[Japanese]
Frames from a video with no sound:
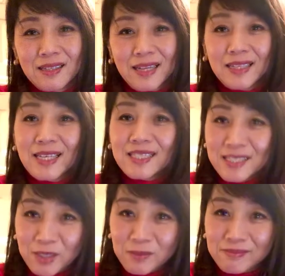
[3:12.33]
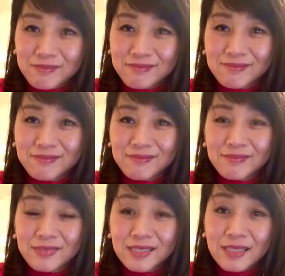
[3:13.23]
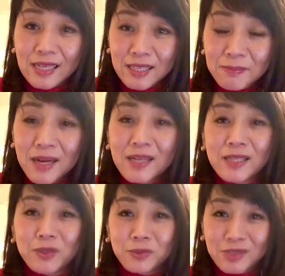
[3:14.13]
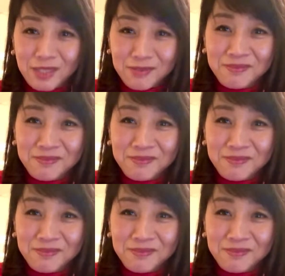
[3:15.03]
断言しちゃう先回り言っちゃう